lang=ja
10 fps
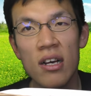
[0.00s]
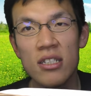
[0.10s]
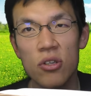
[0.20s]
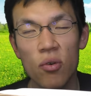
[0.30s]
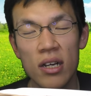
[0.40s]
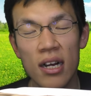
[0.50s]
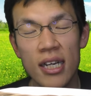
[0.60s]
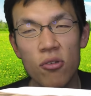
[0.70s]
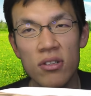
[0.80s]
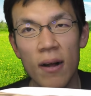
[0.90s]
食感が
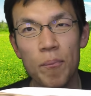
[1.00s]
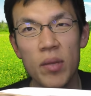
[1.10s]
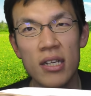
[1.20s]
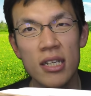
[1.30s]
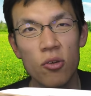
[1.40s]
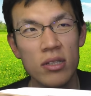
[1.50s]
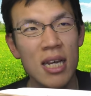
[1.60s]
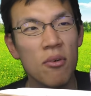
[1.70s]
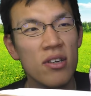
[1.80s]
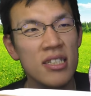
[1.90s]
よく合っていてとって
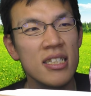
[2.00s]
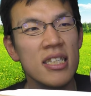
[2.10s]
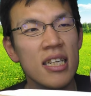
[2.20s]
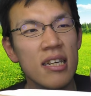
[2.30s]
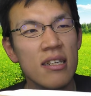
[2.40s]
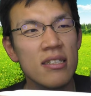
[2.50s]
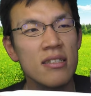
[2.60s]
も美味しい